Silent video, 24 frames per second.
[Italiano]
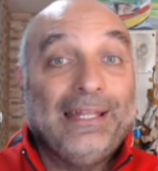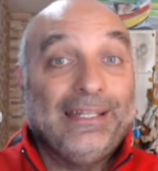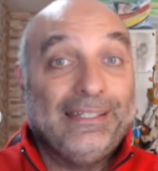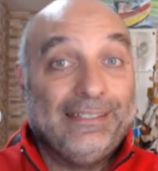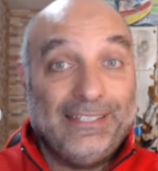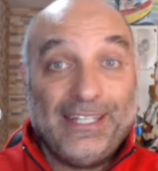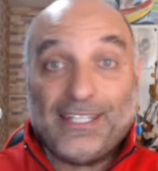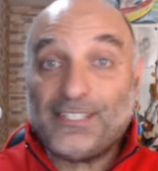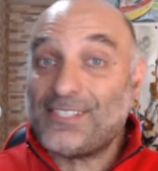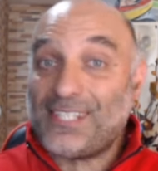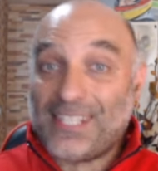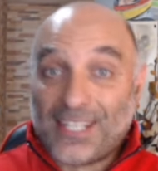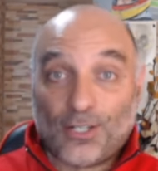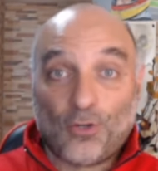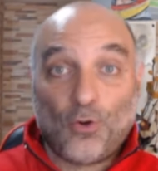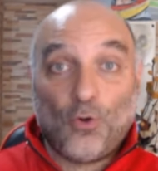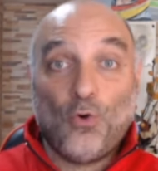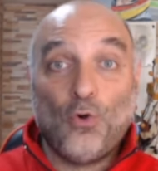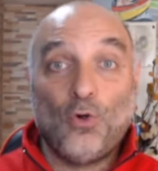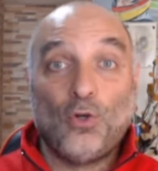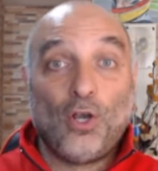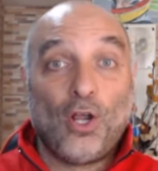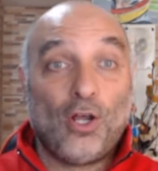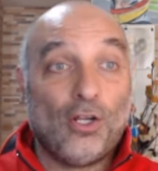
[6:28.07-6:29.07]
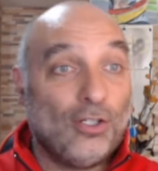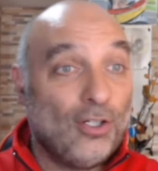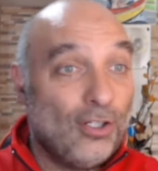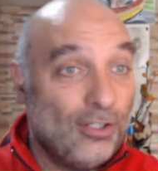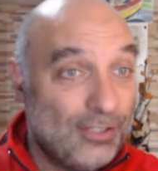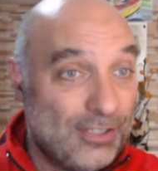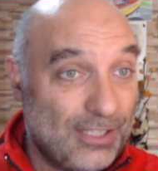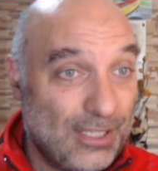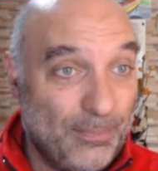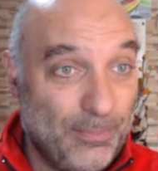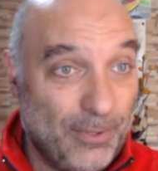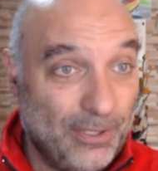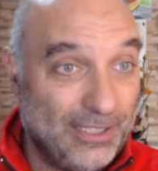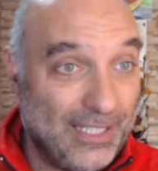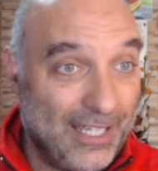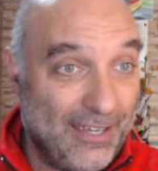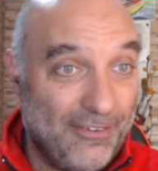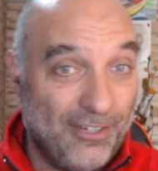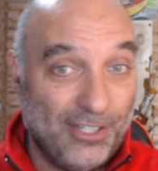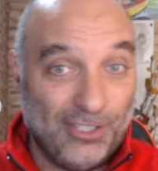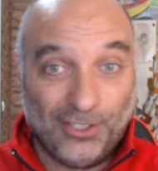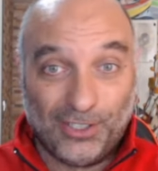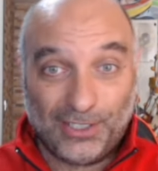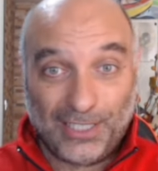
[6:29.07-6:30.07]
Di sicuro non si
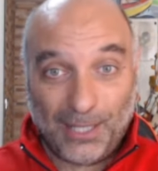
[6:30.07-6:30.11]
potevano